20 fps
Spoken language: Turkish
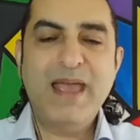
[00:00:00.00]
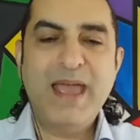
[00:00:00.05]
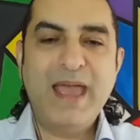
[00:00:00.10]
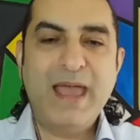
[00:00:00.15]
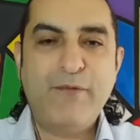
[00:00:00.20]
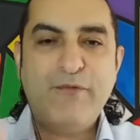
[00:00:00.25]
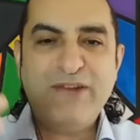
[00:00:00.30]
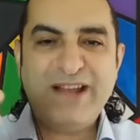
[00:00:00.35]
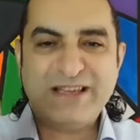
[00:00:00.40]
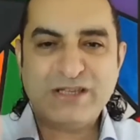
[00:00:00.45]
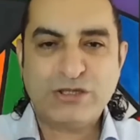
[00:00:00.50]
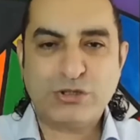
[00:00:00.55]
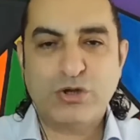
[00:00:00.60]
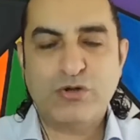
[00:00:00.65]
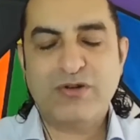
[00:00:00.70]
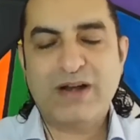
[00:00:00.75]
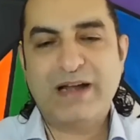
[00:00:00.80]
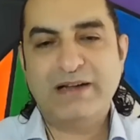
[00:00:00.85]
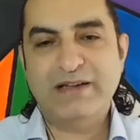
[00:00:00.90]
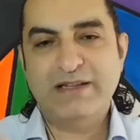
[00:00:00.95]

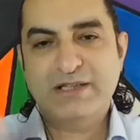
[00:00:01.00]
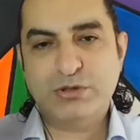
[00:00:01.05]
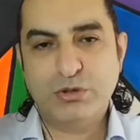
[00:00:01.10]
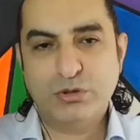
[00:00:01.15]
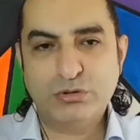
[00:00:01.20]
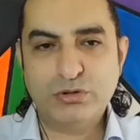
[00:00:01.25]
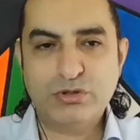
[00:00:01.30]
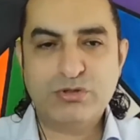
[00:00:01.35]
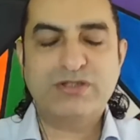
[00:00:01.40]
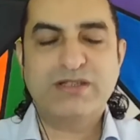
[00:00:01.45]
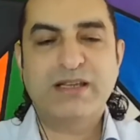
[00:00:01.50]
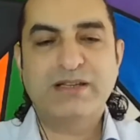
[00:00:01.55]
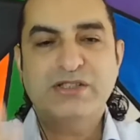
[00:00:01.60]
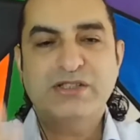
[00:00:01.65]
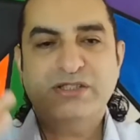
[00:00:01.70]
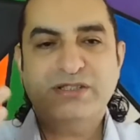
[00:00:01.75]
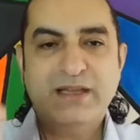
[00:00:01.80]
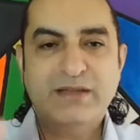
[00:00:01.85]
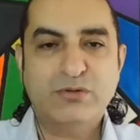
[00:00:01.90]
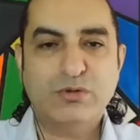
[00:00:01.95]
Enflasyon rallisi olur.
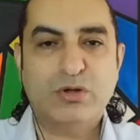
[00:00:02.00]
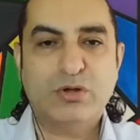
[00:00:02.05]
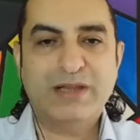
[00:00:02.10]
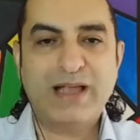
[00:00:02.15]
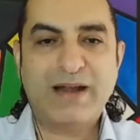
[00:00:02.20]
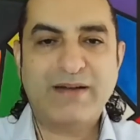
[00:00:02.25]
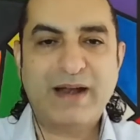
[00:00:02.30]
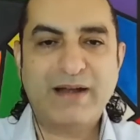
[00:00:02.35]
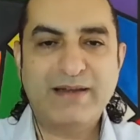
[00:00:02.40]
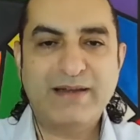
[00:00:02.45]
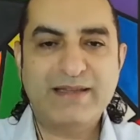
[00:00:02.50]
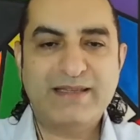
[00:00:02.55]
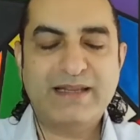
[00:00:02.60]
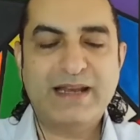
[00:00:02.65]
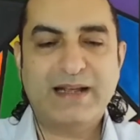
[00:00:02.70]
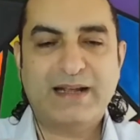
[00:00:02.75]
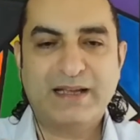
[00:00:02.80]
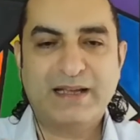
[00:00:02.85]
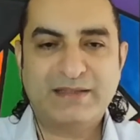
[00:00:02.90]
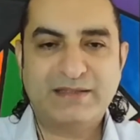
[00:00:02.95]
İşte dolar
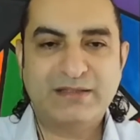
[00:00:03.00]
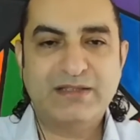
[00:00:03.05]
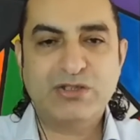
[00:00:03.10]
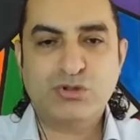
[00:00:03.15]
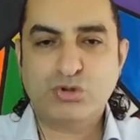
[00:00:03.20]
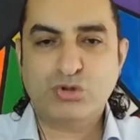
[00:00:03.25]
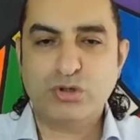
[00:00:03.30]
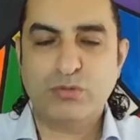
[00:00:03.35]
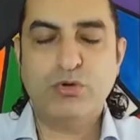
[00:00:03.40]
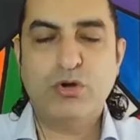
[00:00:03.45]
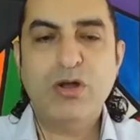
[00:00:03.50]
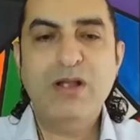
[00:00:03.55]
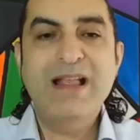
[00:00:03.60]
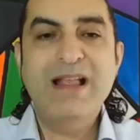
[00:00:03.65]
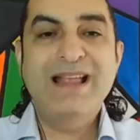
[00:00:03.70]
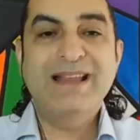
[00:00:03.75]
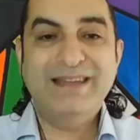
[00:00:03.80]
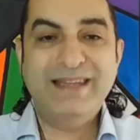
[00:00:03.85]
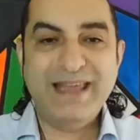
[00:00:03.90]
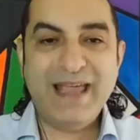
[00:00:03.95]
rallisine katılır. Şu bu
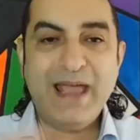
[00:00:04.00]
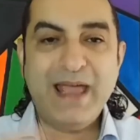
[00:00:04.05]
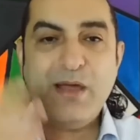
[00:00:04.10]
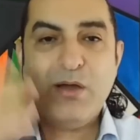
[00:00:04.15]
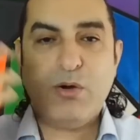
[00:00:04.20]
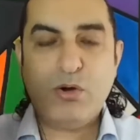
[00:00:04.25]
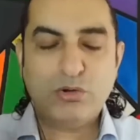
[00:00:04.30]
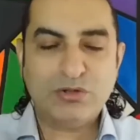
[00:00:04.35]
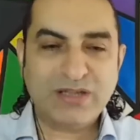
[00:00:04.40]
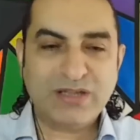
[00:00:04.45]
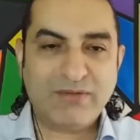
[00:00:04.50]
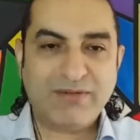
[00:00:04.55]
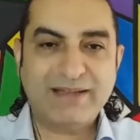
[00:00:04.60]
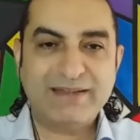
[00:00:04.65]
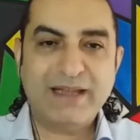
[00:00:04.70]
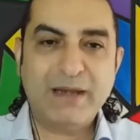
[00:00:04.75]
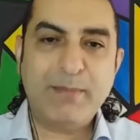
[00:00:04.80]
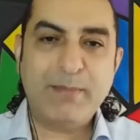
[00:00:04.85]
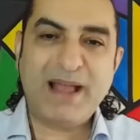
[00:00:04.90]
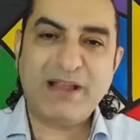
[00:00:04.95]
diye orta
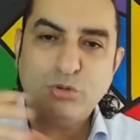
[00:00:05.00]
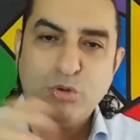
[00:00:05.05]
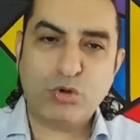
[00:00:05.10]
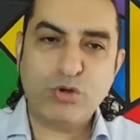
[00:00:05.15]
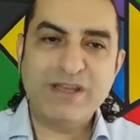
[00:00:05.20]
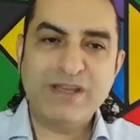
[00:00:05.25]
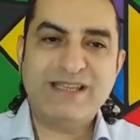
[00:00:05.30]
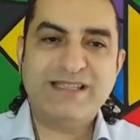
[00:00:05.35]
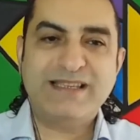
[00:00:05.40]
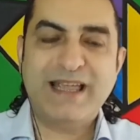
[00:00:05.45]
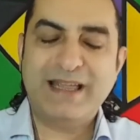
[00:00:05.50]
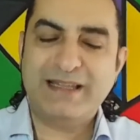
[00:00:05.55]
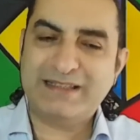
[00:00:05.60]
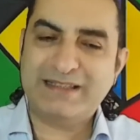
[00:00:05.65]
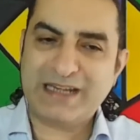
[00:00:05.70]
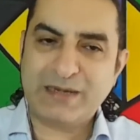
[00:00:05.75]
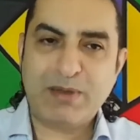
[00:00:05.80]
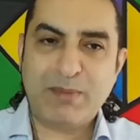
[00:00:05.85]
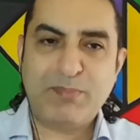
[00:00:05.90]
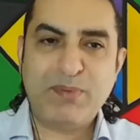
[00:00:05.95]
vadeli ben doğru hisseye
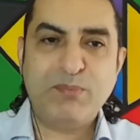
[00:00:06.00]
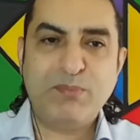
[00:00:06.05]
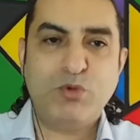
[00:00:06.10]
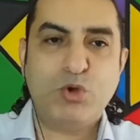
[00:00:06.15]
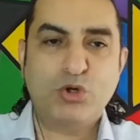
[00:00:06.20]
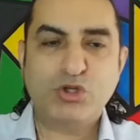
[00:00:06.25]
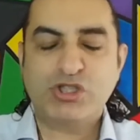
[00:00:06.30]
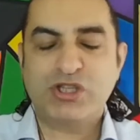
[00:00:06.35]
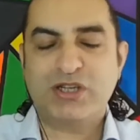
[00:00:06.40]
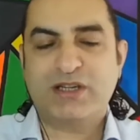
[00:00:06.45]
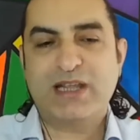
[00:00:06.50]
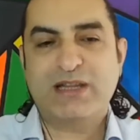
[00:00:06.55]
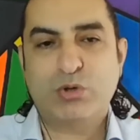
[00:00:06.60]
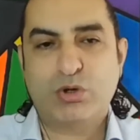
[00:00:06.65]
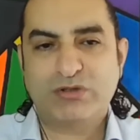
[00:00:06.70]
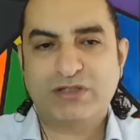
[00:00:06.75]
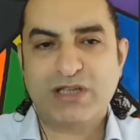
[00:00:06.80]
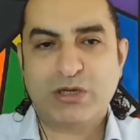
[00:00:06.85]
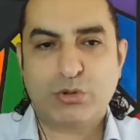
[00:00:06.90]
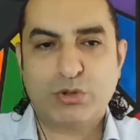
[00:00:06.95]
yatırım yapayım, doğru şirkete
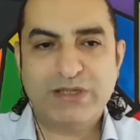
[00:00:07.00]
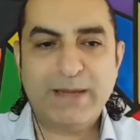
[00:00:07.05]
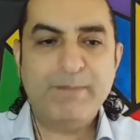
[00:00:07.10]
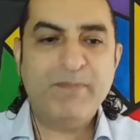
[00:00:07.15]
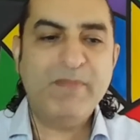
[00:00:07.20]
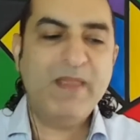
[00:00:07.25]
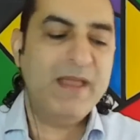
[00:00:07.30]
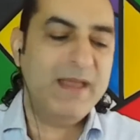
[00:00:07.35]
ortak olayım.